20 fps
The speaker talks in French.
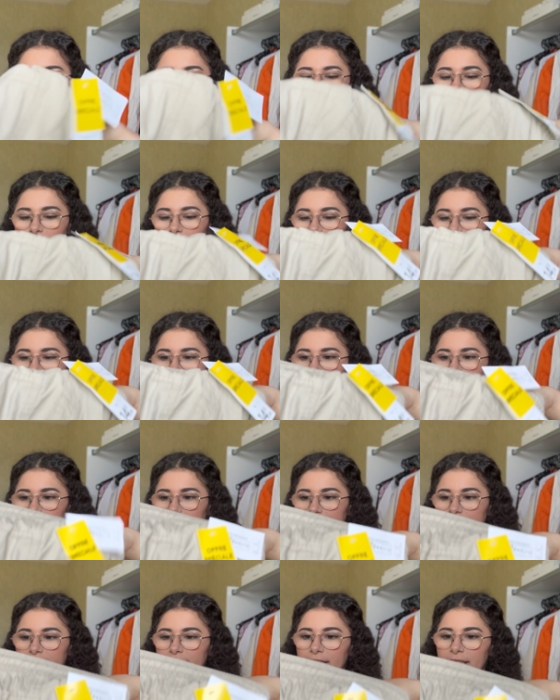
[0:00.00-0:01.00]
Maintenant, on va
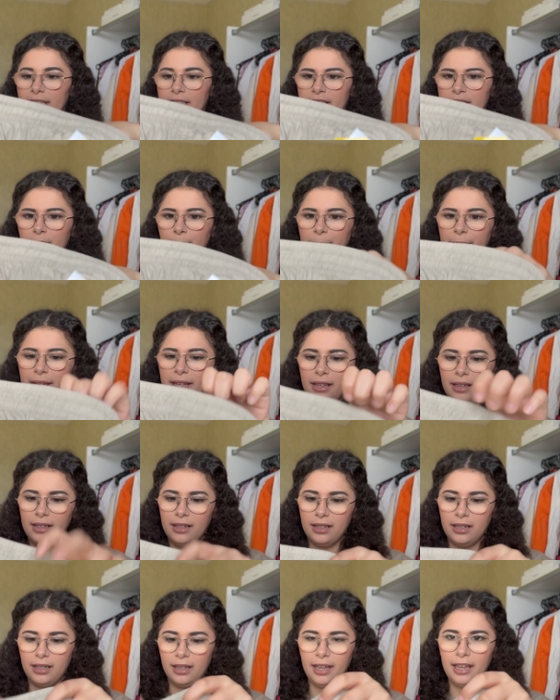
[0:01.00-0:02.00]
l'essayer. J'ai pris
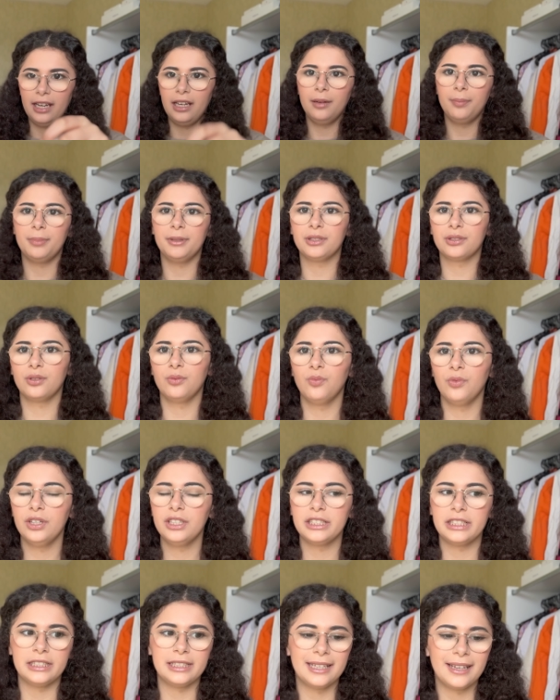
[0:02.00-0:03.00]
un L parce que moi,
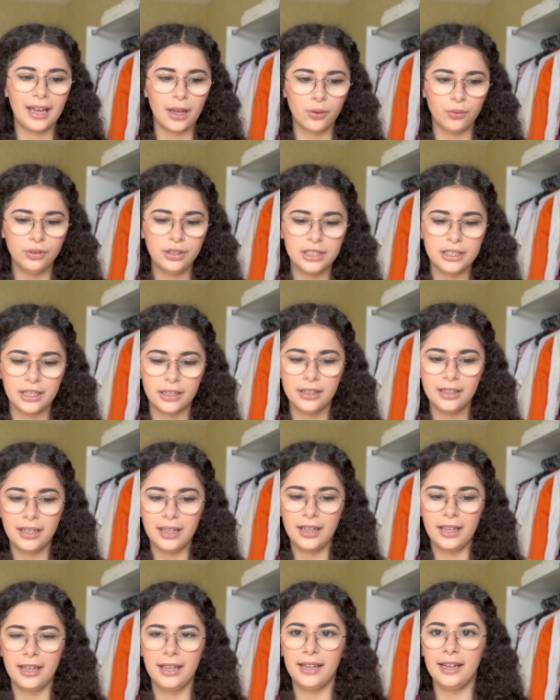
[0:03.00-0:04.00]
j'ai des cargos déjà.
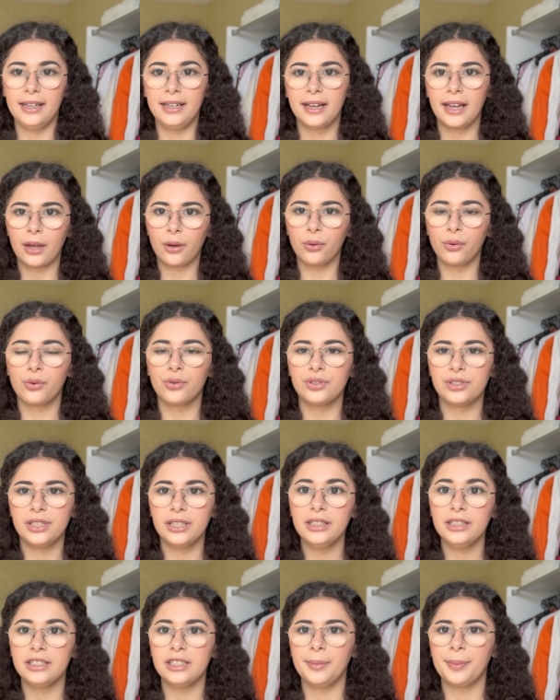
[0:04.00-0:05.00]
Et le cargo que
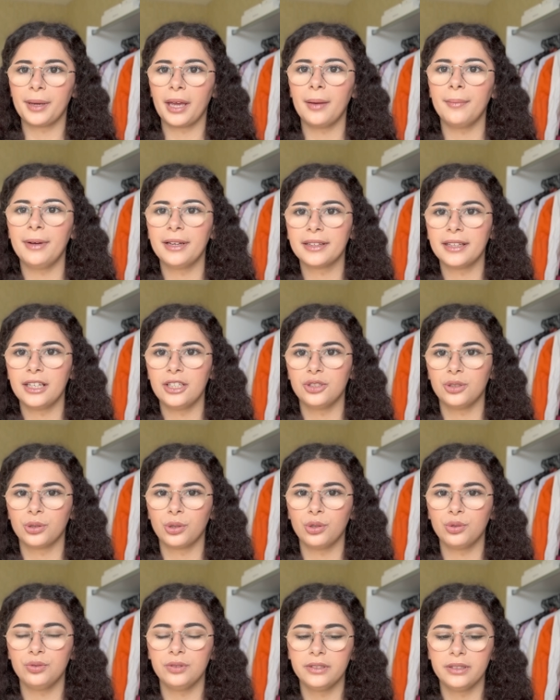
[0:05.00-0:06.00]
j'ai, j'ai pris à ma taille, genre
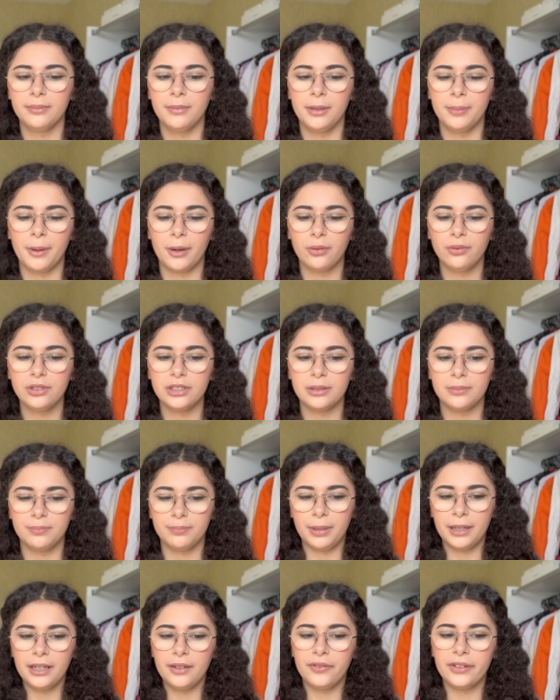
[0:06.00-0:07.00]
38. Mais par contre, j'aime
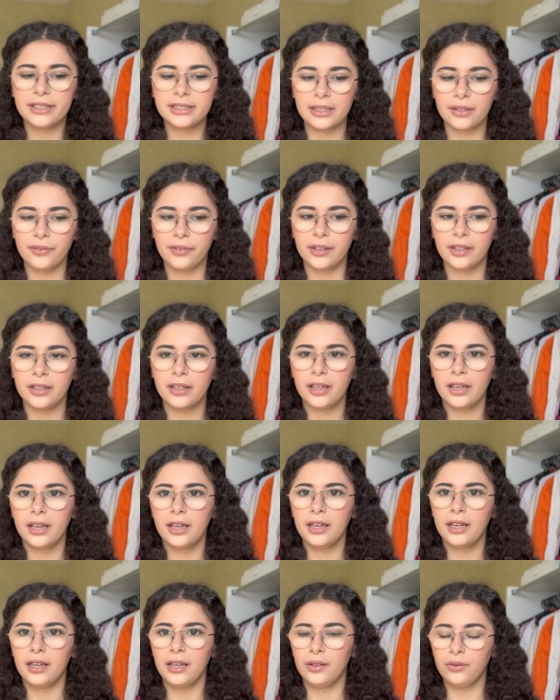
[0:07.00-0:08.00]
pas l'effet que ça fait.
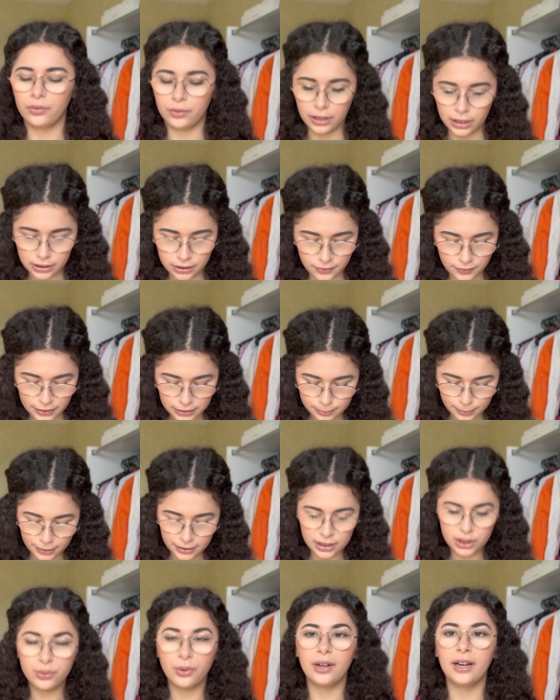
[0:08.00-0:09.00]
Et donc là, c'est fait exprès
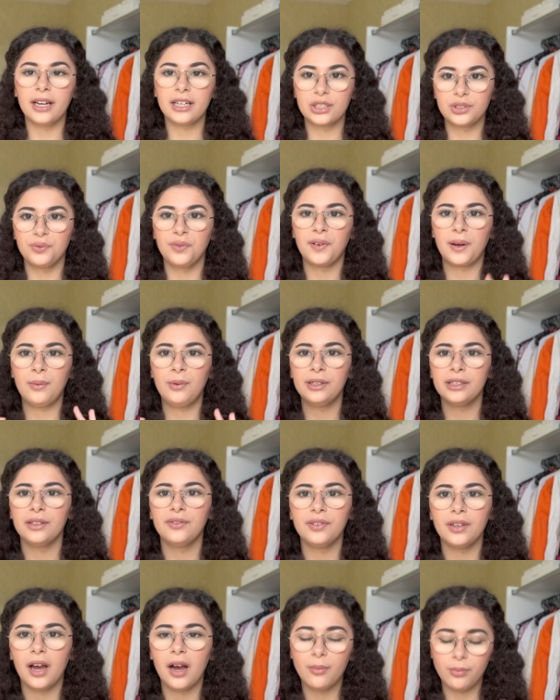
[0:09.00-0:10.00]
qu'il soit large. Je veux vraiment un
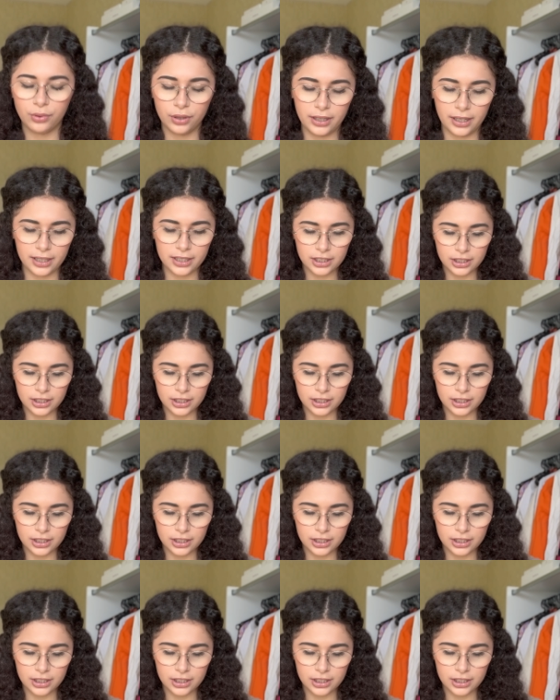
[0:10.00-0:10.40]
effet un peu large.